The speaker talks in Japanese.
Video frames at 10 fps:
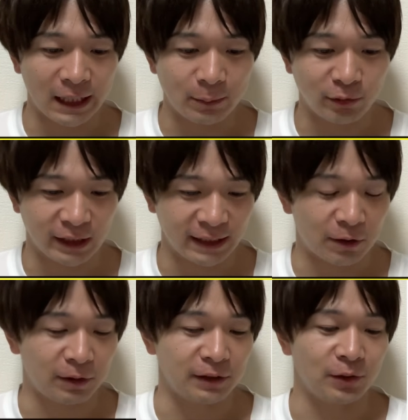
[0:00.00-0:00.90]
イーブンできて
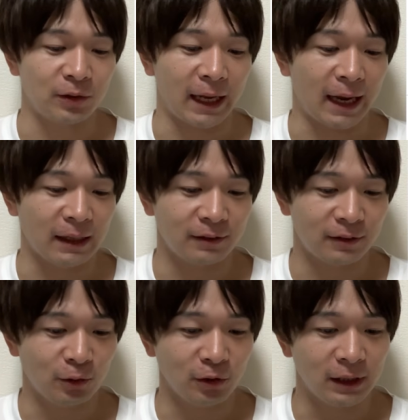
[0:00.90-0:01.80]
るんですよね。
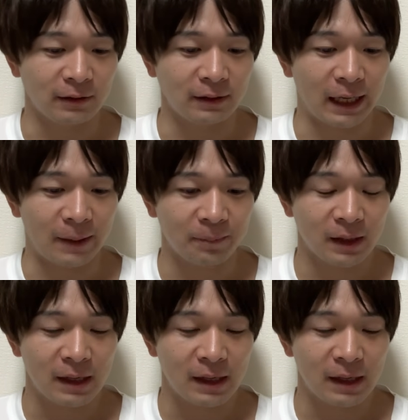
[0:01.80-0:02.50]
すごいですね。